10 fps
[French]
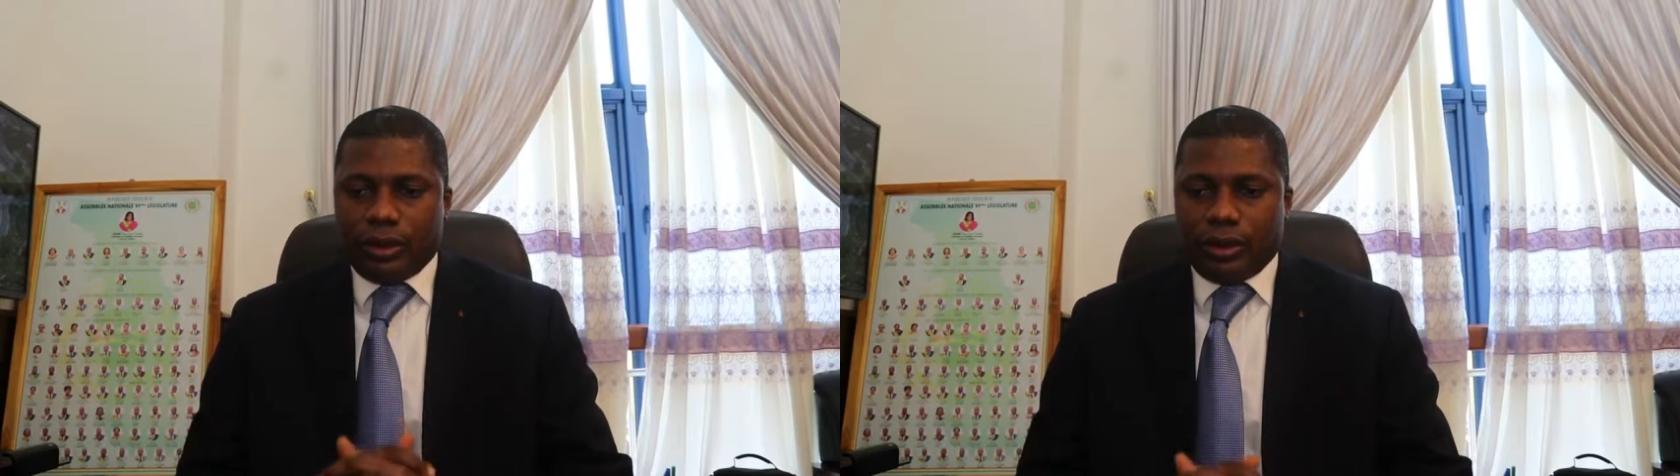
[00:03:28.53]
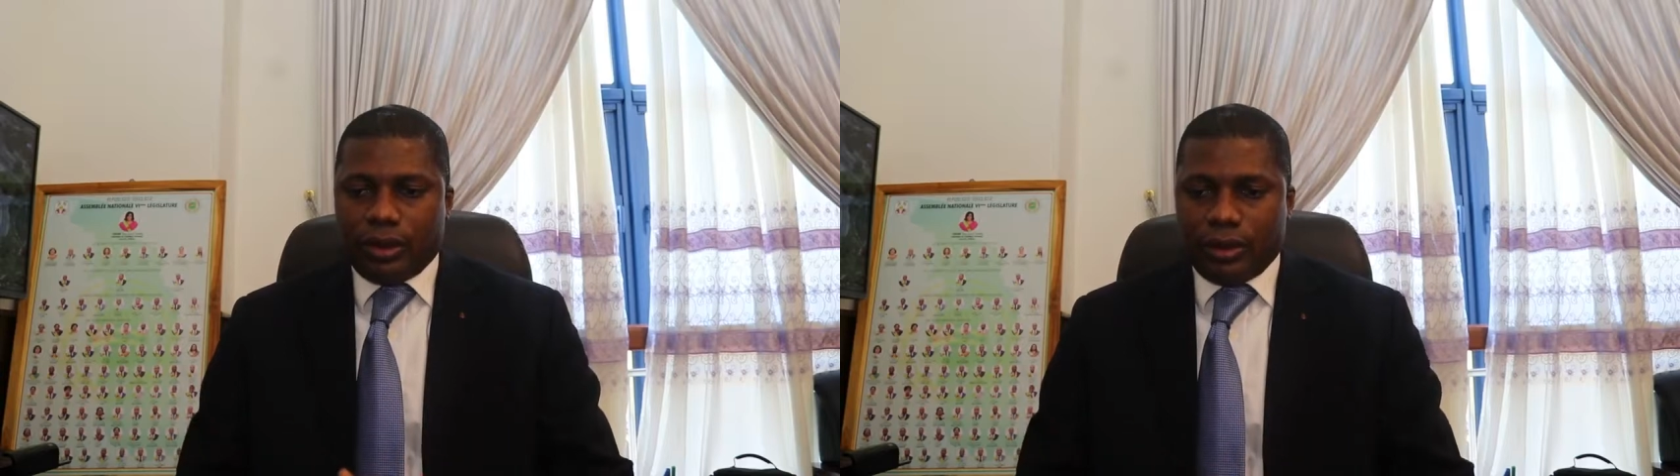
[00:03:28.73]

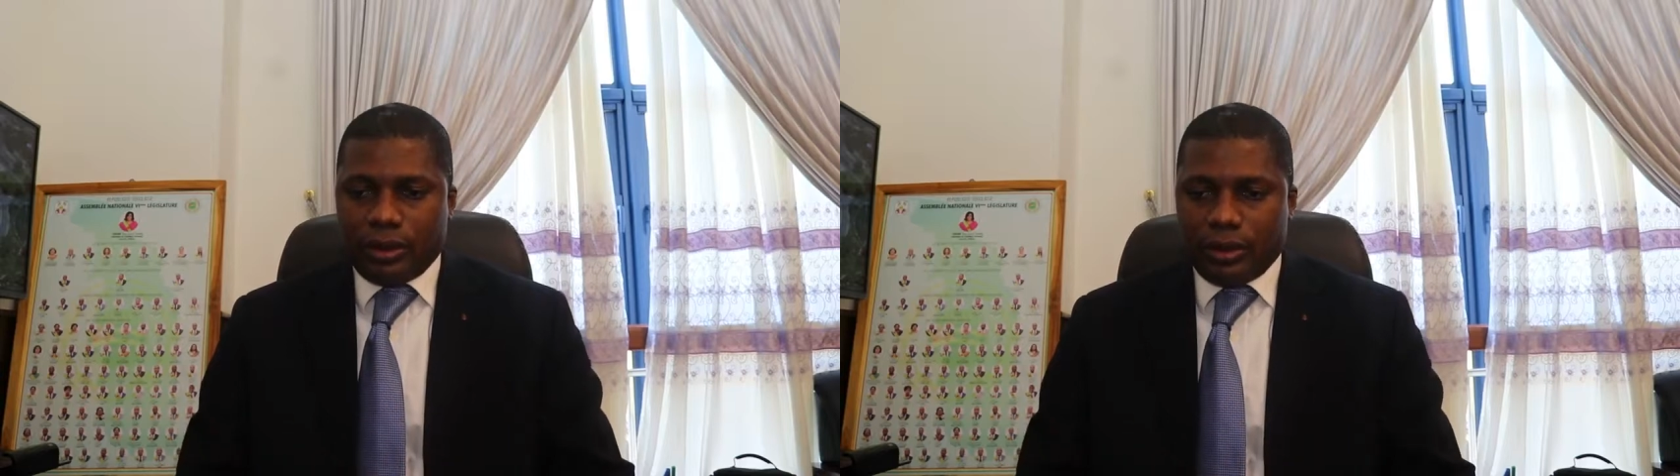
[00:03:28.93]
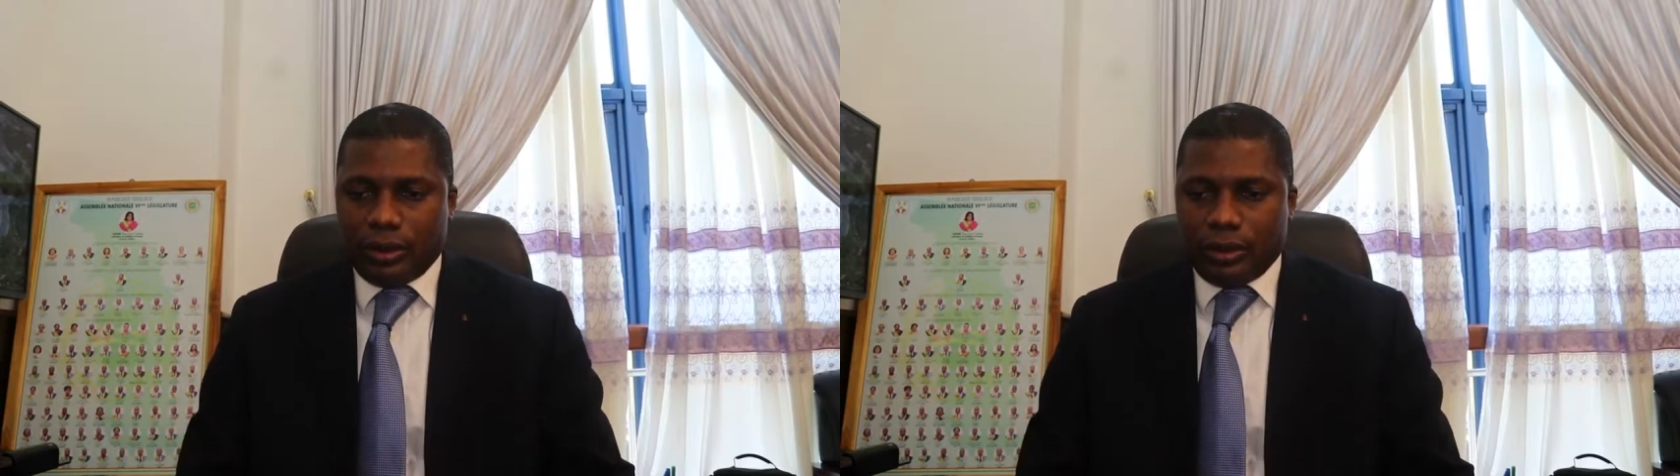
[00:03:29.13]
Euh,
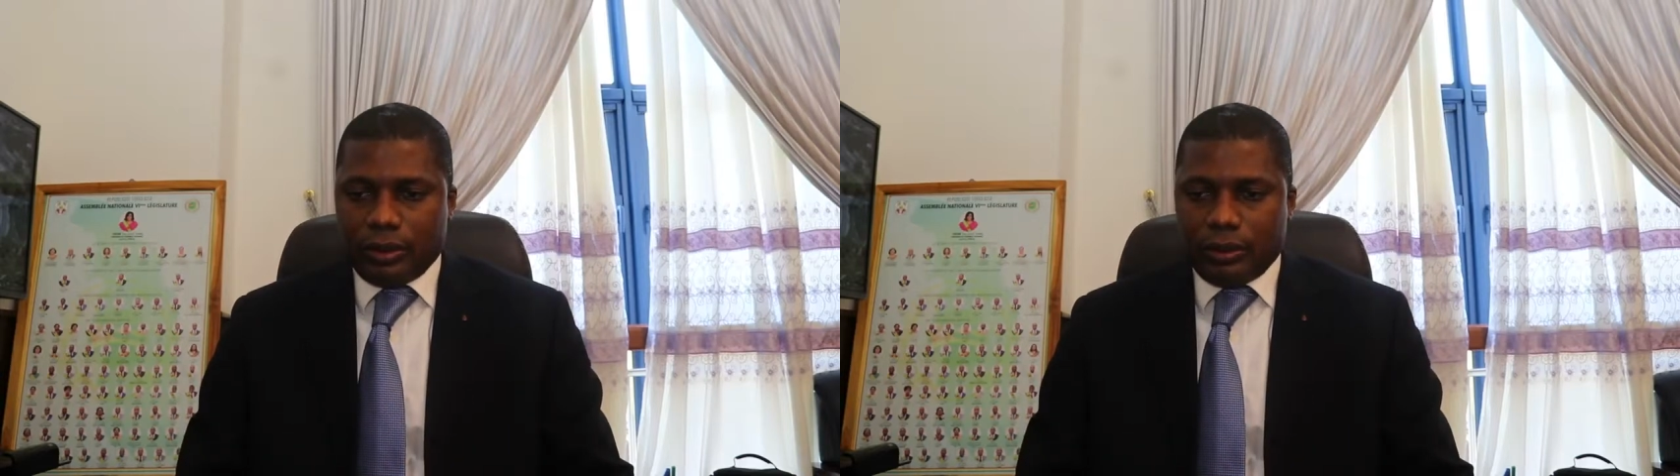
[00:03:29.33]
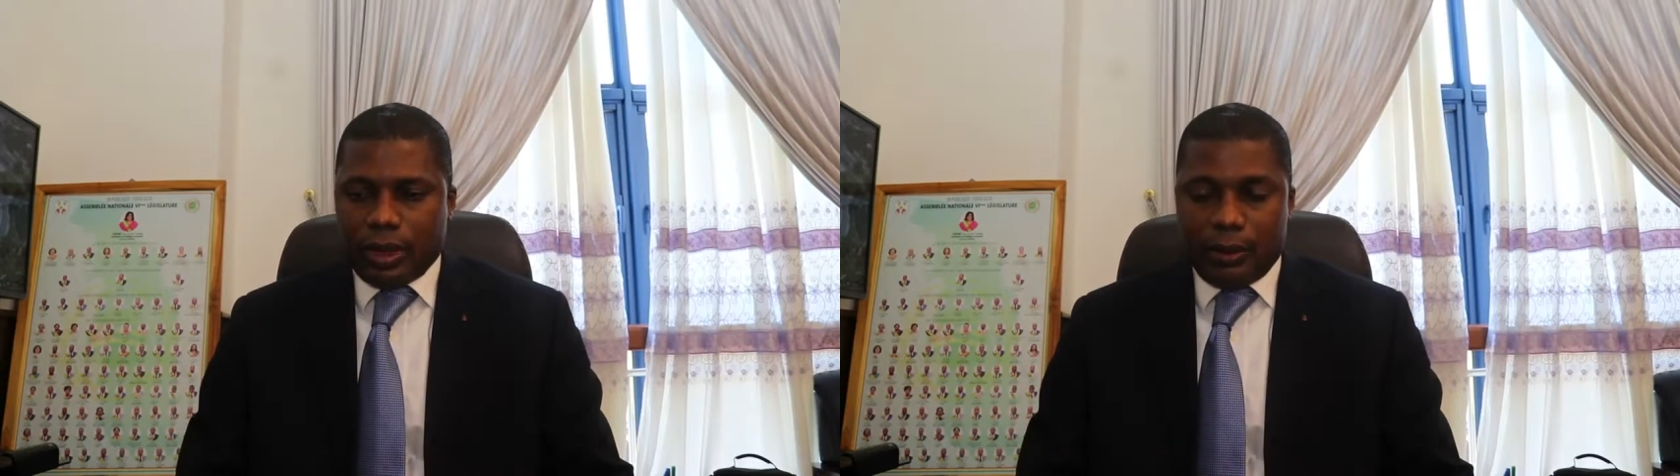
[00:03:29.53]

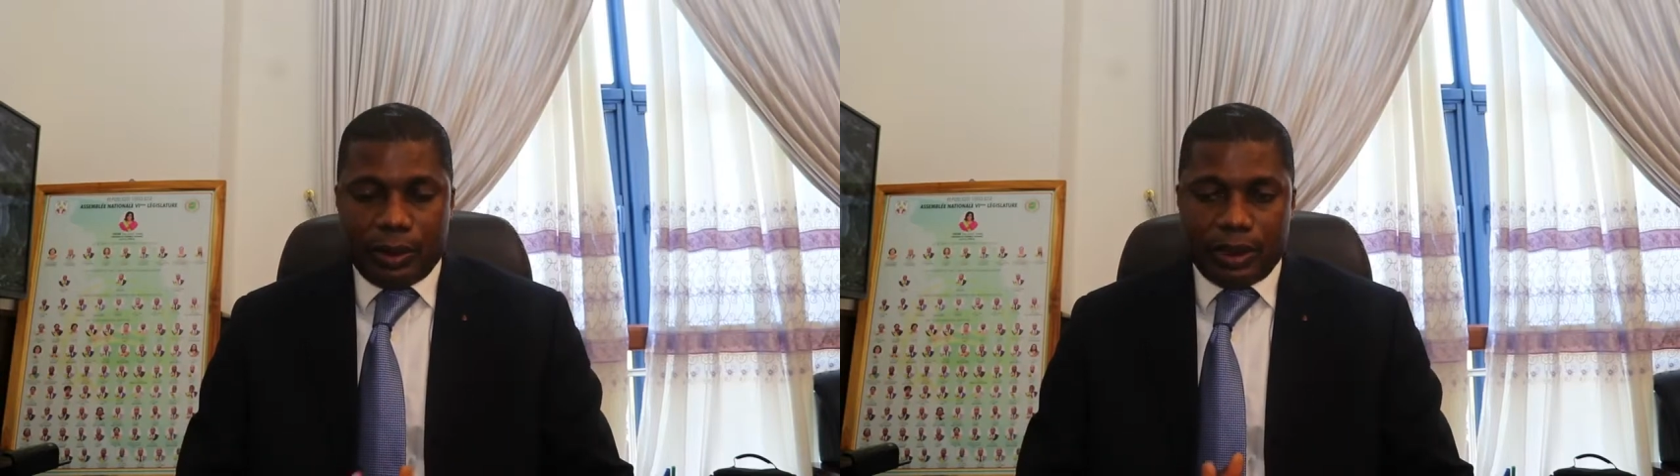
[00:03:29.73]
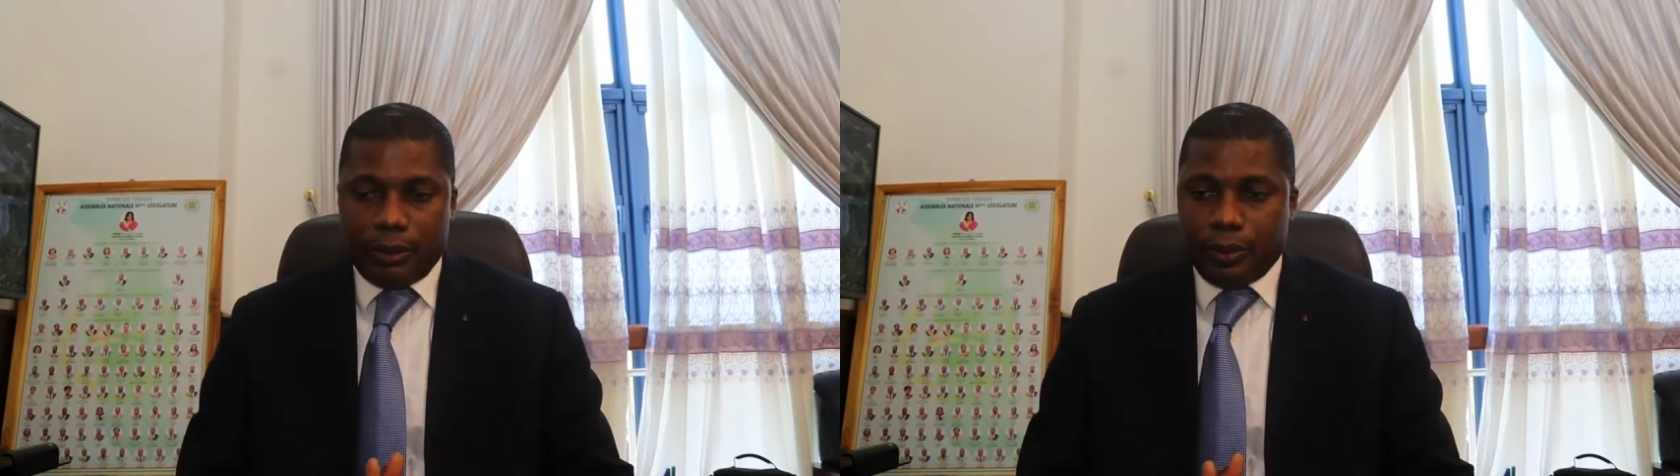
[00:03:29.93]

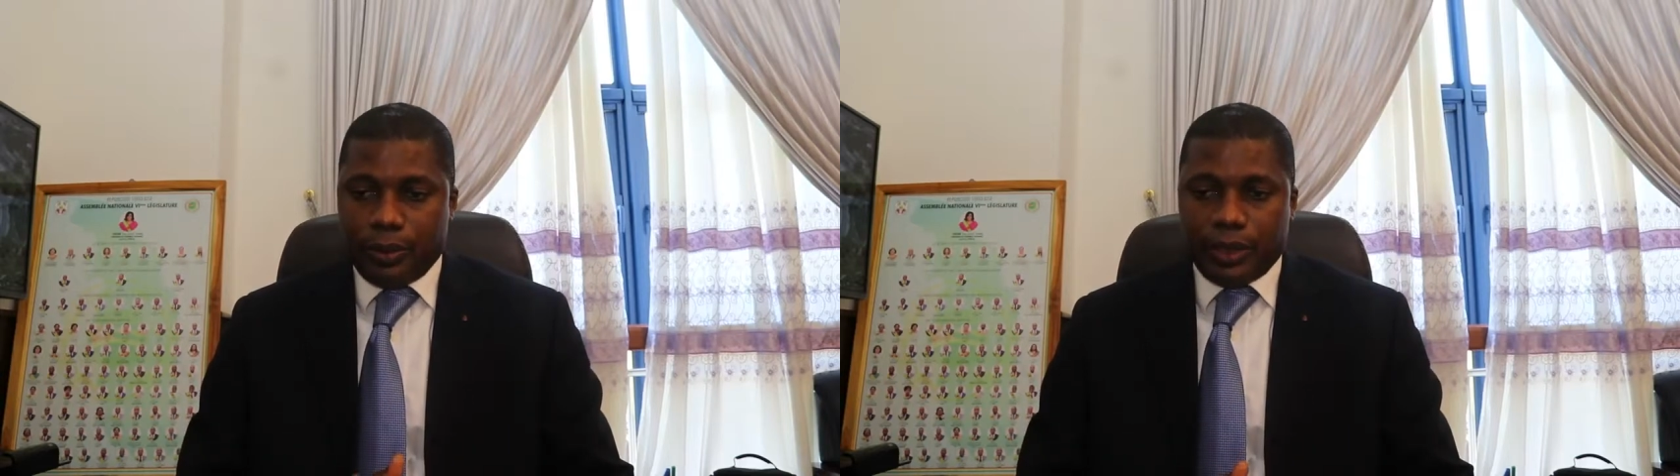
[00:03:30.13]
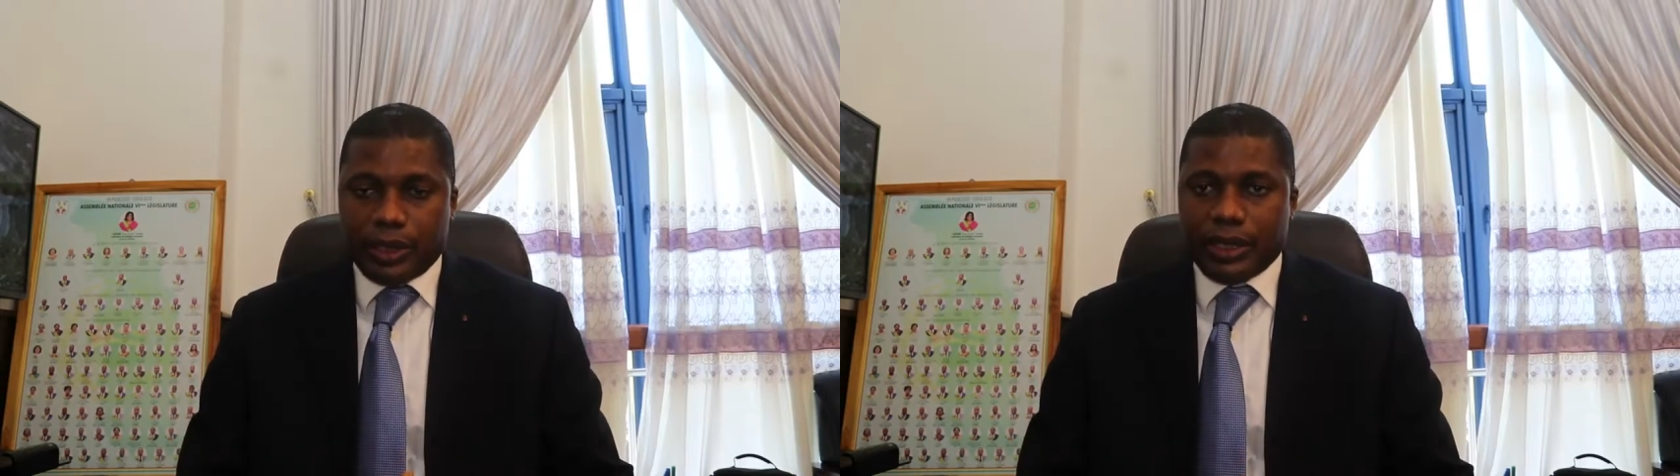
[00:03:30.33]
amendé
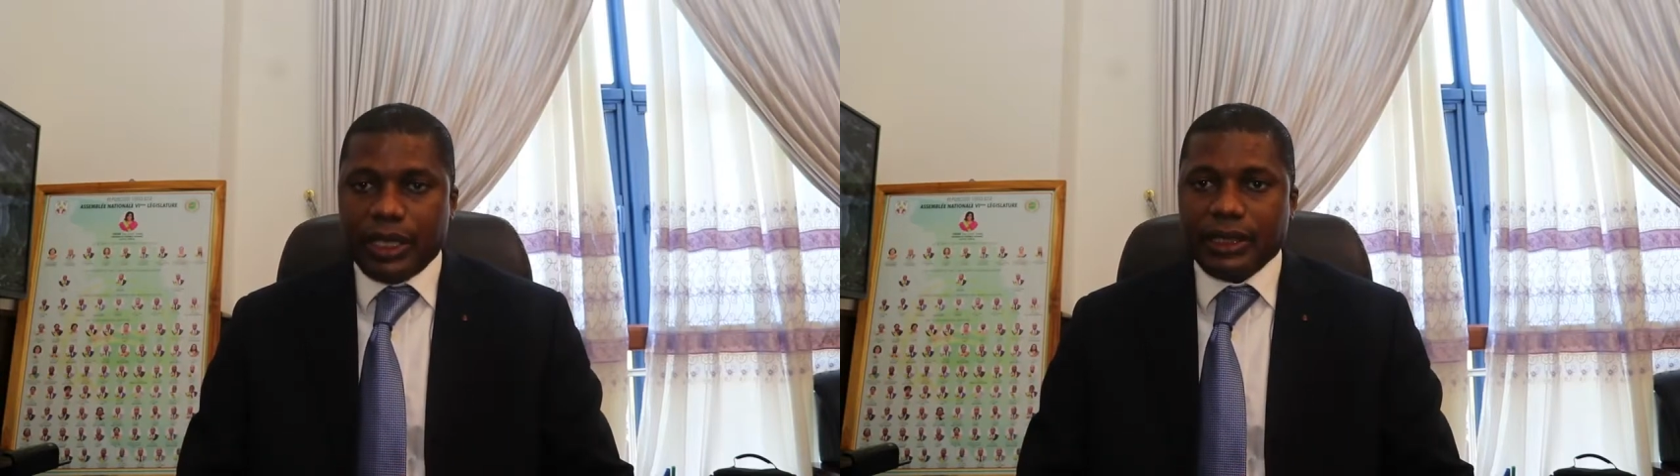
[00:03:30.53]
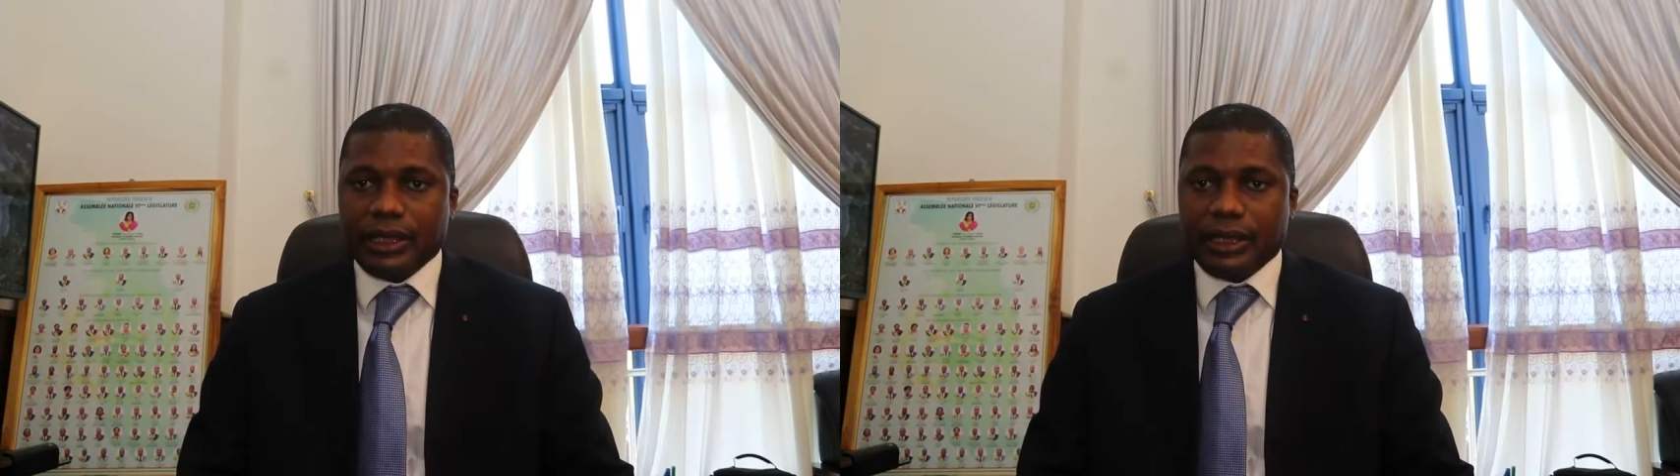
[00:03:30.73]
plusieurs
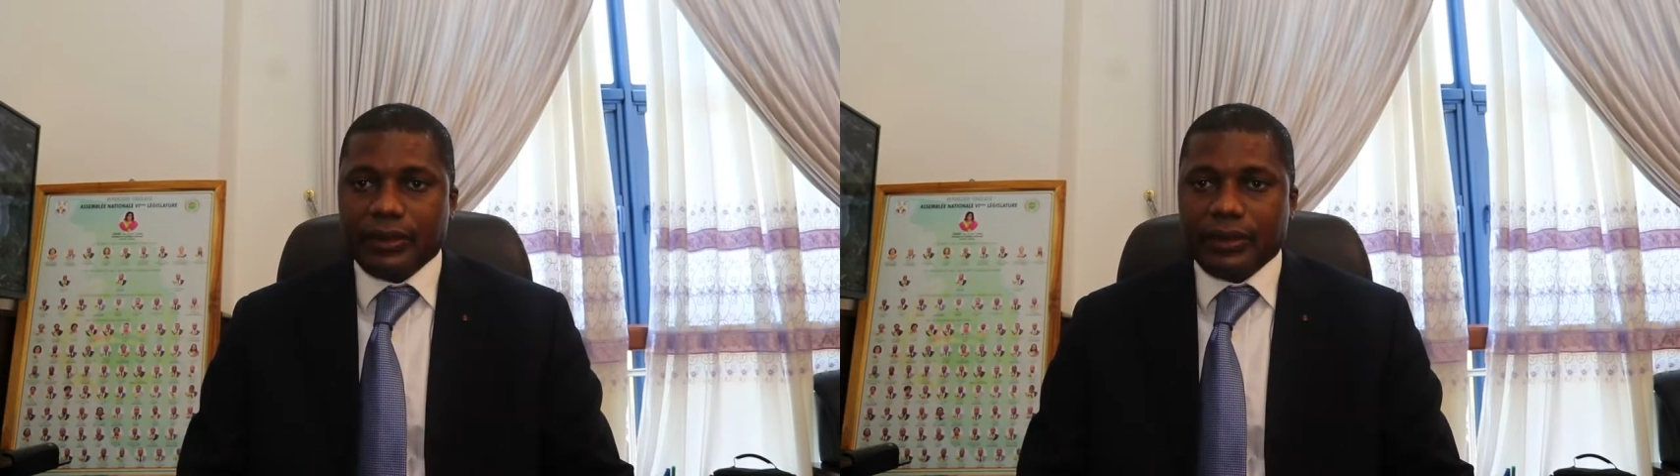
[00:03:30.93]
textes.